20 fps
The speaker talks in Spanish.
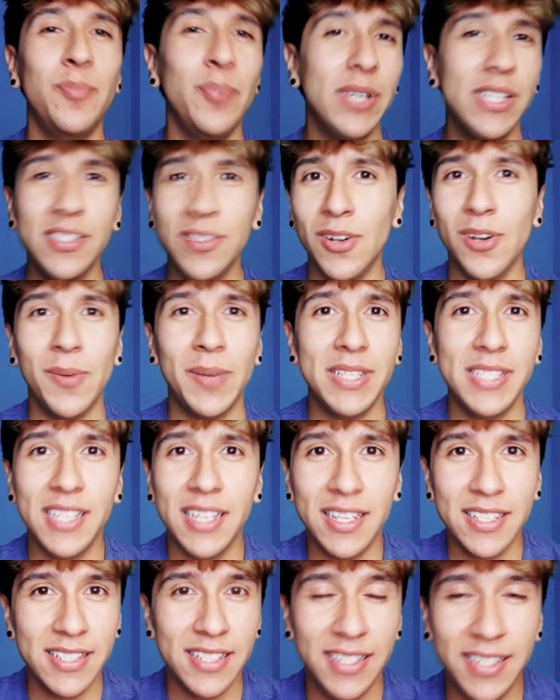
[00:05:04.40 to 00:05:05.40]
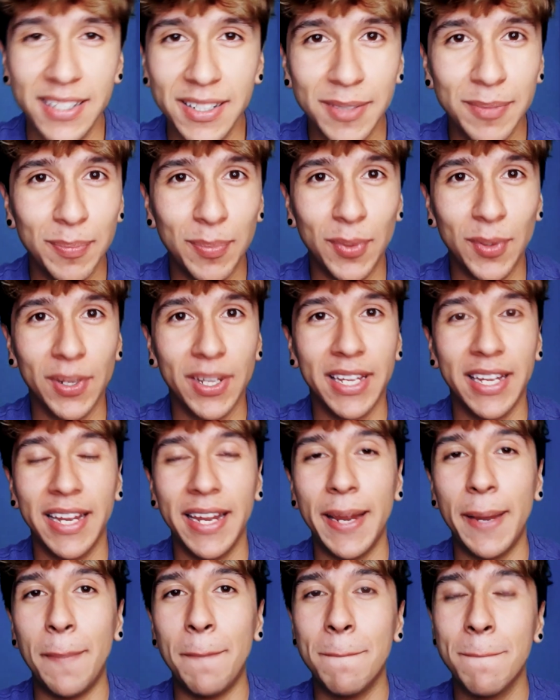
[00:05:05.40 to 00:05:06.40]
pues no lo vas a hacer
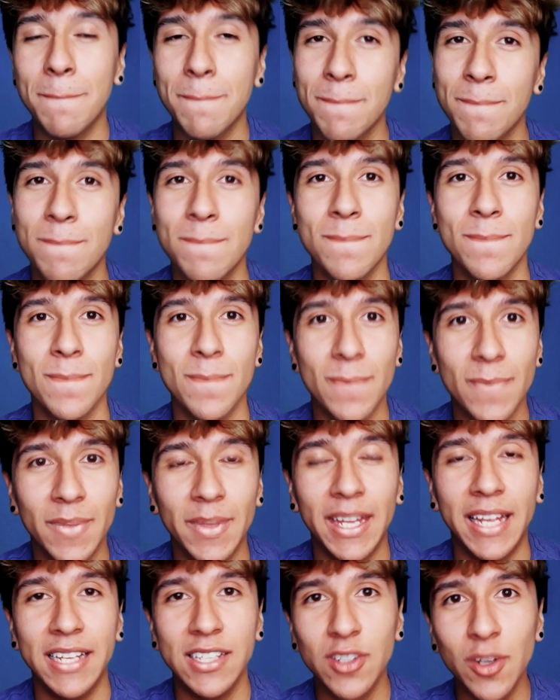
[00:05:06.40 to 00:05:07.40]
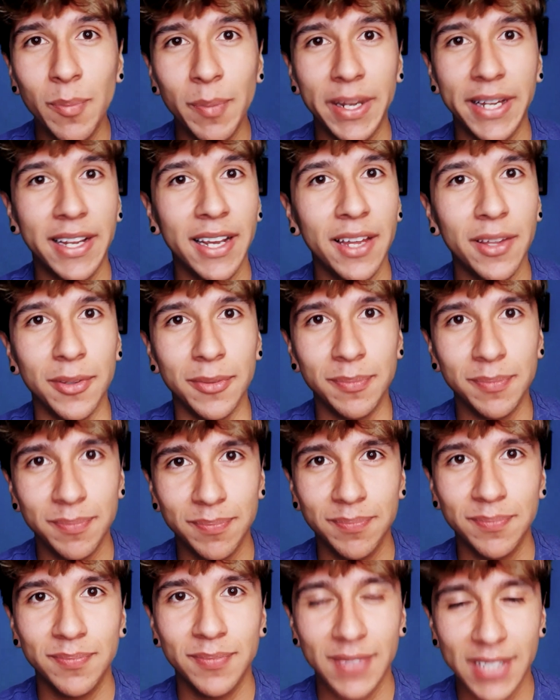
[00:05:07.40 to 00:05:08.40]
porque es complicado.
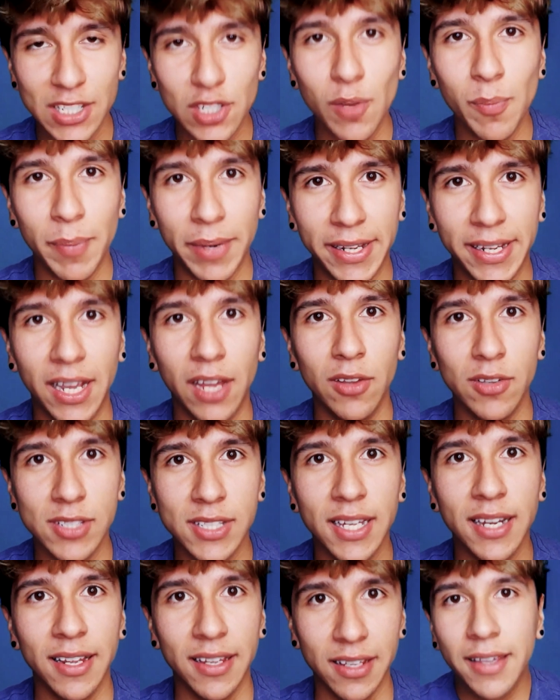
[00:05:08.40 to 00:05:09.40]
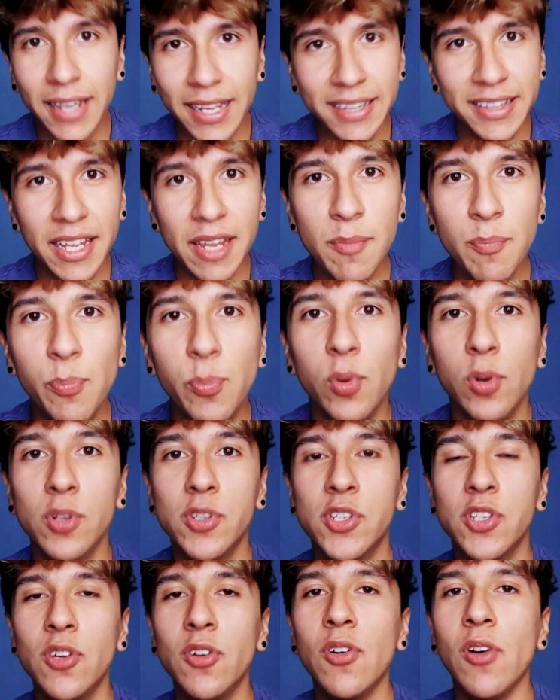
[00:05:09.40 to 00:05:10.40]
Es complicado estar aquí. ¿Qué te
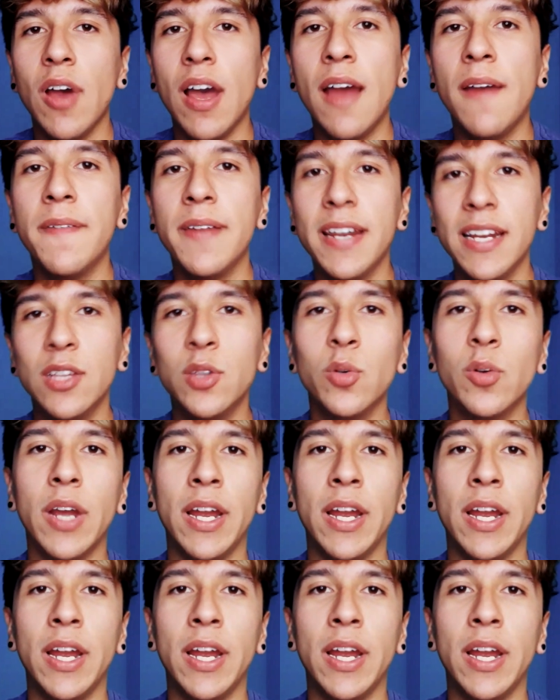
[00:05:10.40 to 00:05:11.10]
impulsó a abrir tu